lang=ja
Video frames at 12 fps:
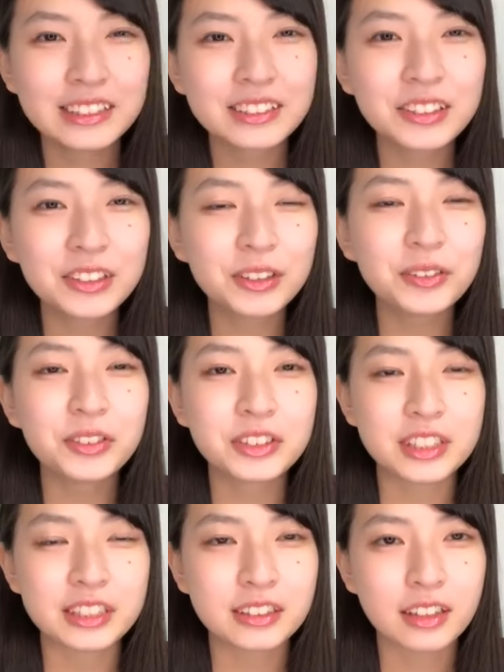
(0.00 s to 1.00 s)
すごい
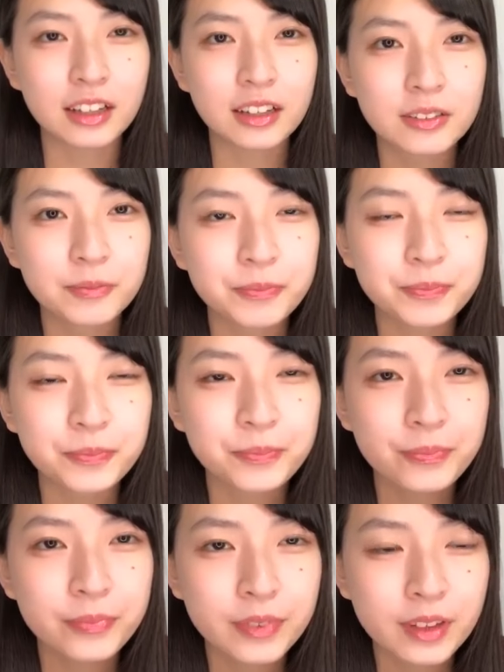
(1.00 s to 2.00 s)
思っちゃった
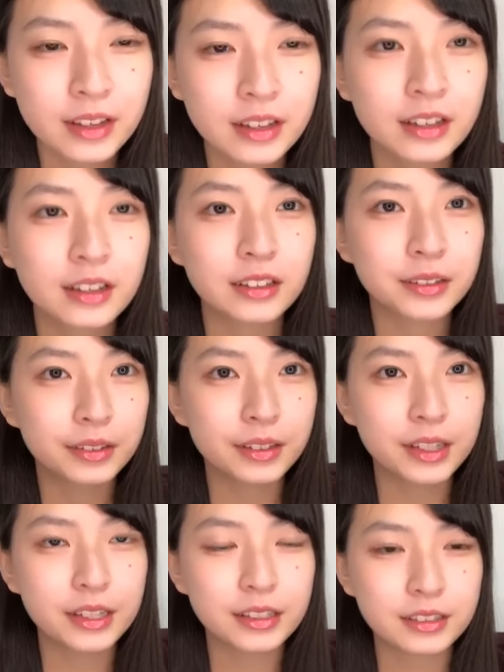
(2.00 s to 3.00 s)

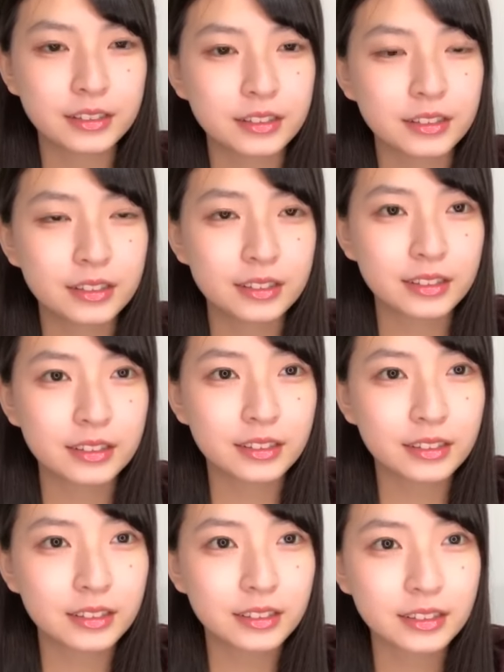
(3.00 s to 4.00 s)
ね
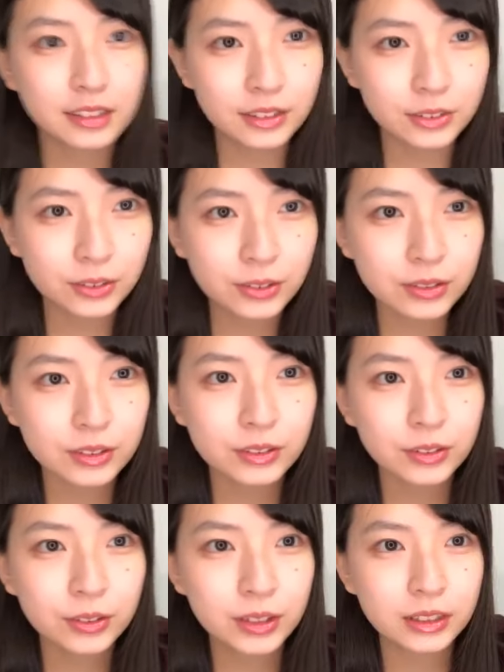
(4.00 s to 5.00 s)
どう
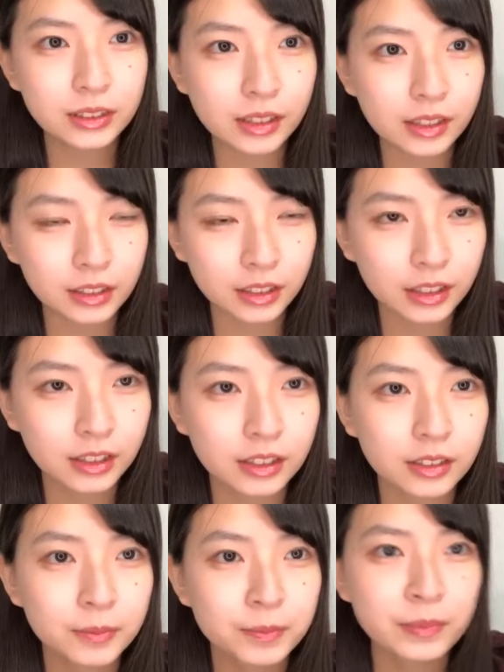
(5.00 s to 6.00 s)
どうだったか
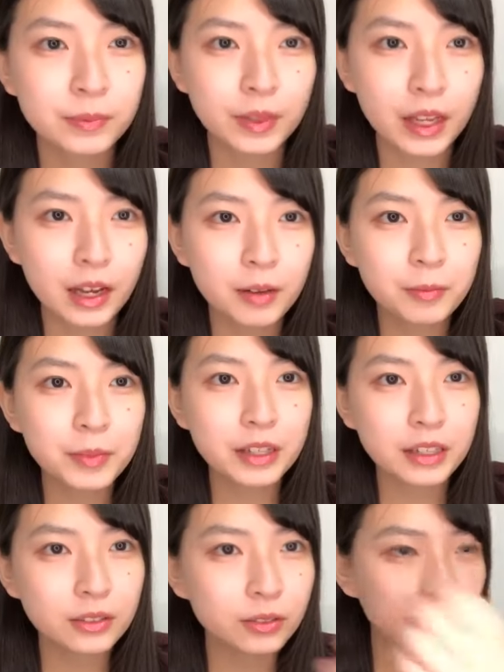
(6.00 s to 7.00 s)
なねあん
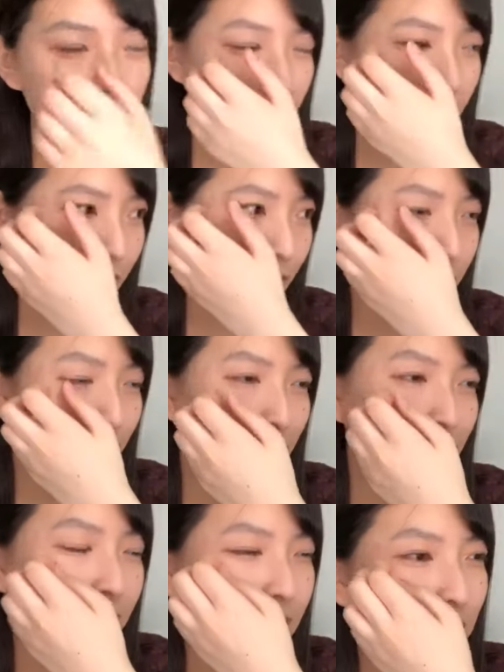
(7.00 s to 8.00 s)
まりこうまだ
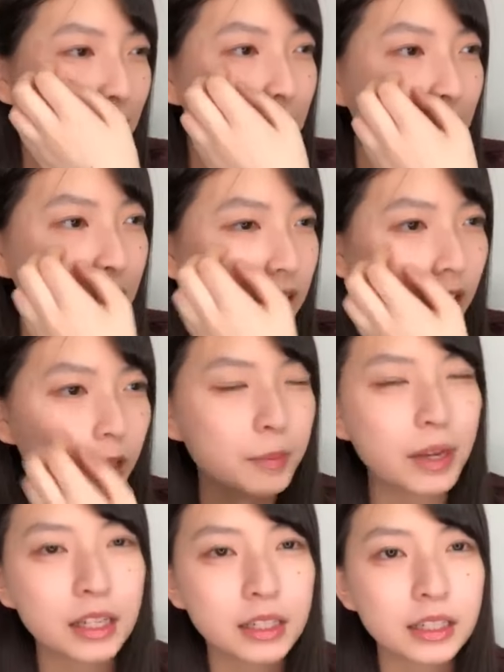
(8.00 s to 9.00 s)
まあ明日になったら
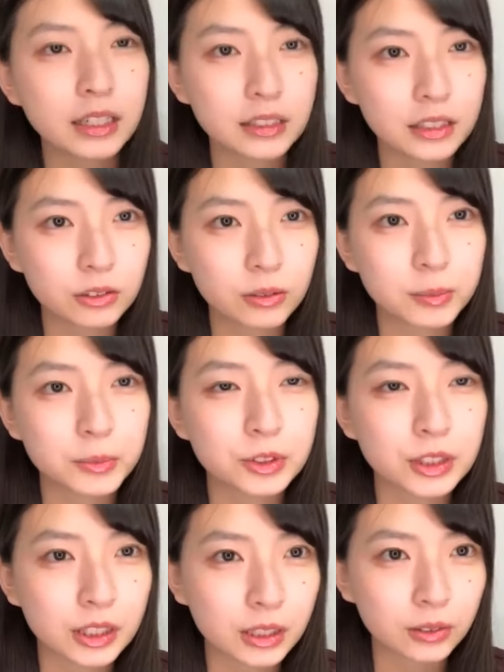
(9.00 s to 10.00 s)
まあいいかなと思
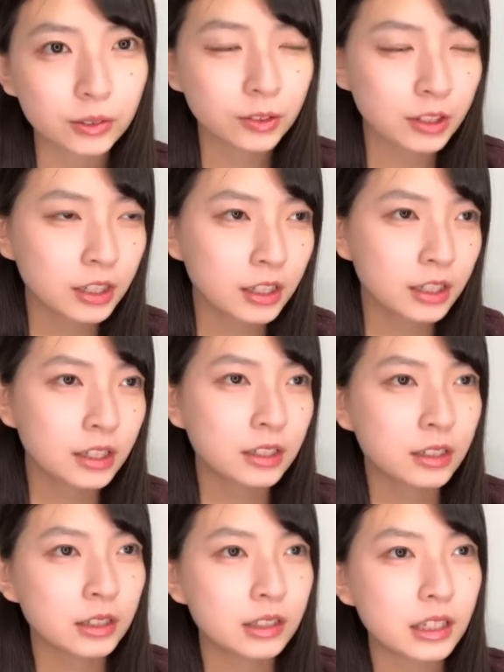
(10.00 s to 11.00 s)
うんだけど
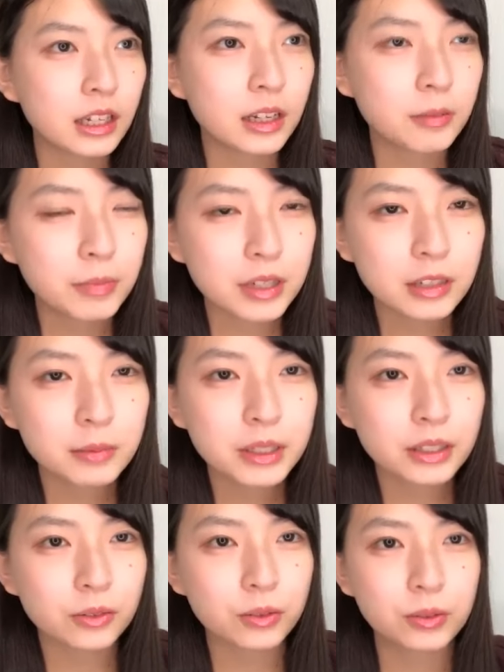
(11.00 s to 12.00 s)
ねあんまり
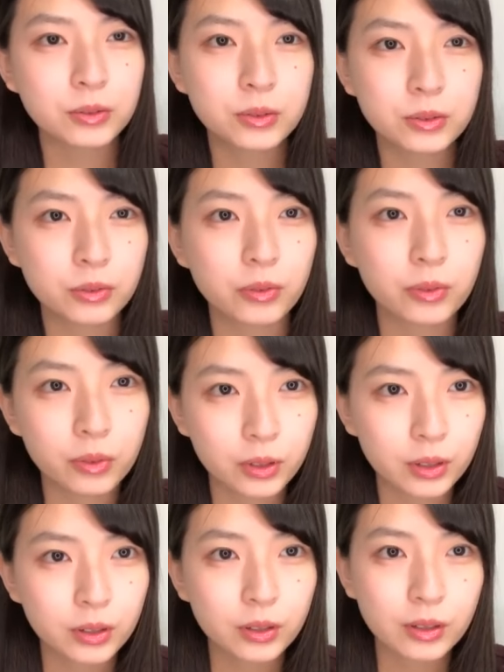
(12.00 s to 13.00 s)
まだこうちょっと
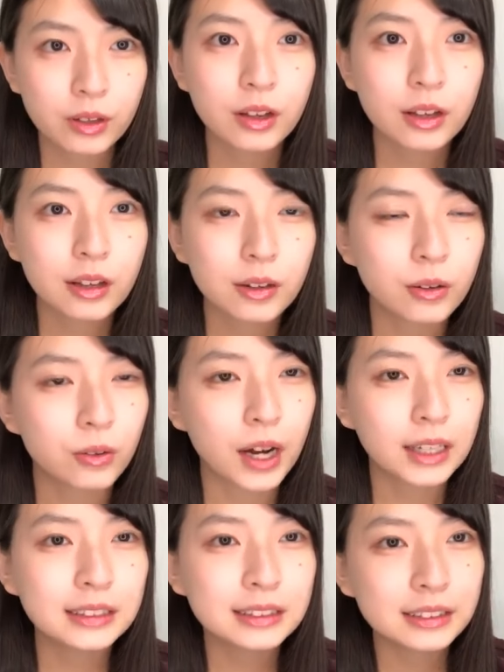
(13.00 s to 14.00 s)
こう
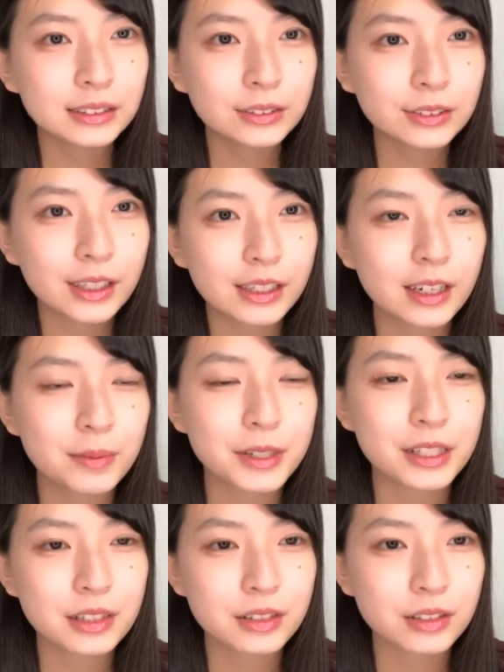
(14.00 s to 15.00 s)
話の中
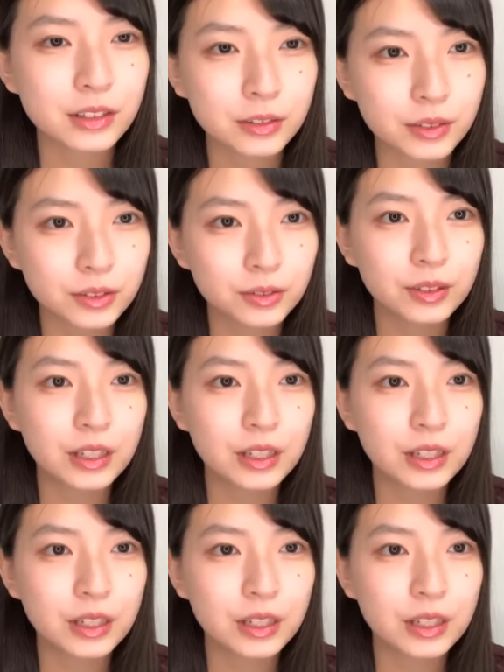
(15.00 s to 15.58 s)
身についてはそ